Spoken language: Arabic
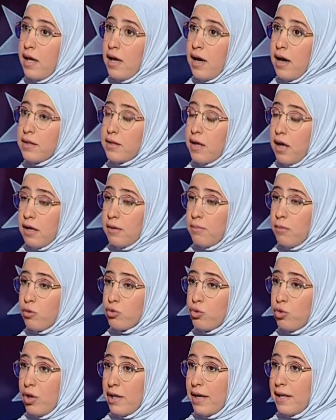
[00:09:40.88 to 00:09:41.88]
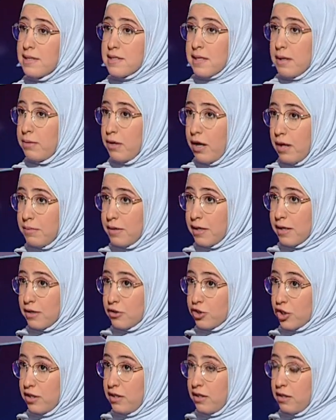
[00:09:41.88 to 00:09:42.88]
هذا الموضوع ليس بامر
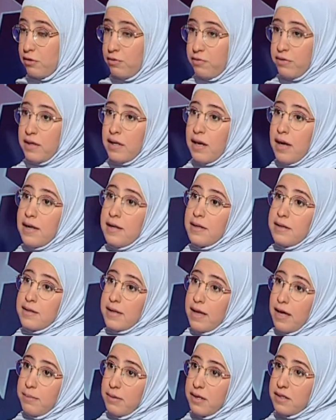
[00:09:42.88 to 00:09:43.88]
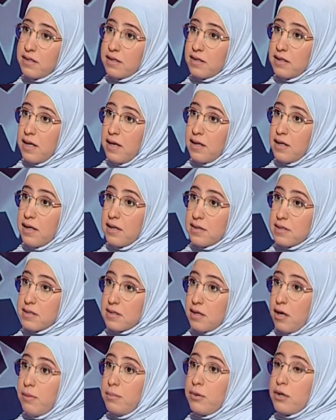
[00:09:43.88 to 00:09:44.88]
جديد في الانتخابات
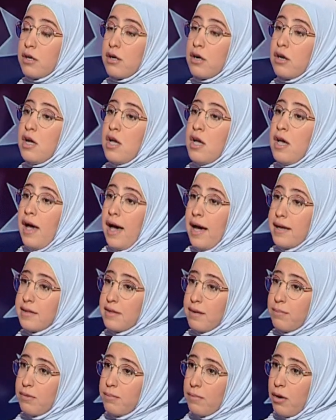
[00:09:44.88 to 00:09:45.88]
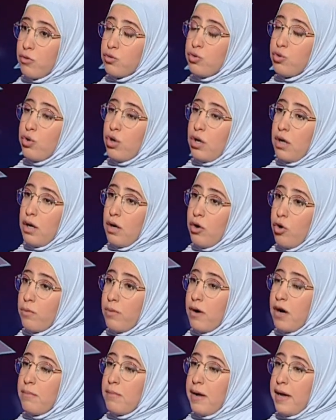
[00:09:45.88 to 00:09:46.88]
السابقه حتى بموضوع
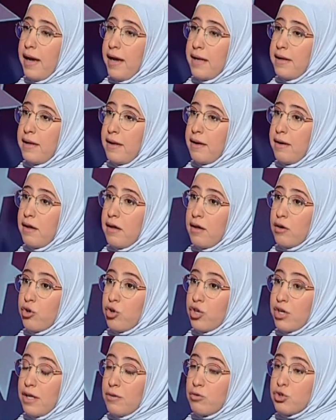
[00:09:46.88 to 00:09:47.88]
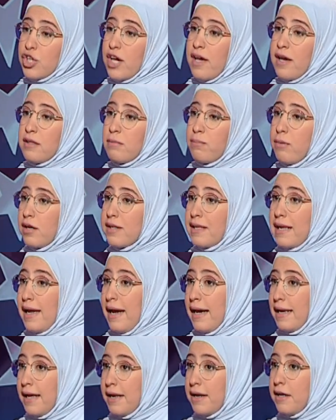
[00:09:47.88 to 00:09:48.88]
اوباما يعني كنا نشاهد بعض
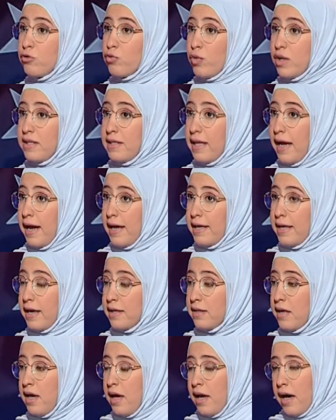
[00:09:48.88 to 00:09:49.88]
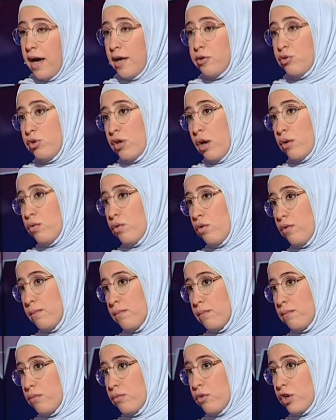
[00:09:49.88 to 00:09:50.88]
الاعلانات والدعايات حيث
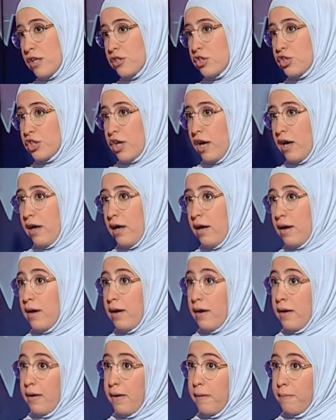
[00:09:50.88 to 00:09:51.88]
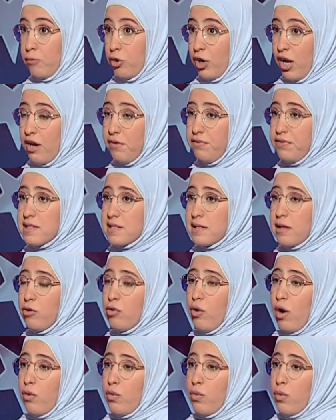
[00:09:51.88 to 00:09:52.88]
يقوم مرشح منافس له
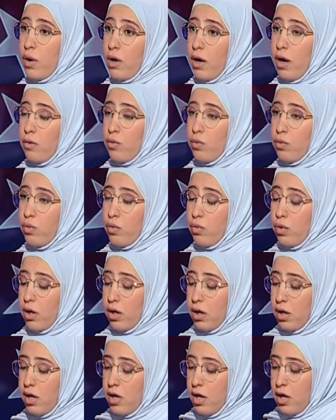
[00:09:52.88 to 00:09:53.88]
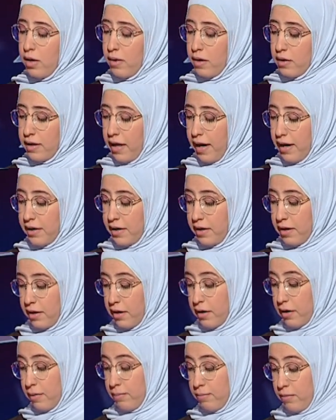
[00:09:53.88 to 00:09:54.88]
او او
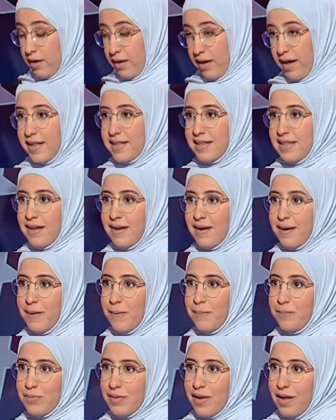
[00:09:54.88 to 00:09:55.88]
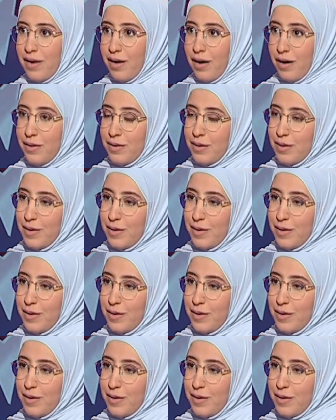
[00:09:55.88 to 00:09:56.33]
يعني حتى واليوم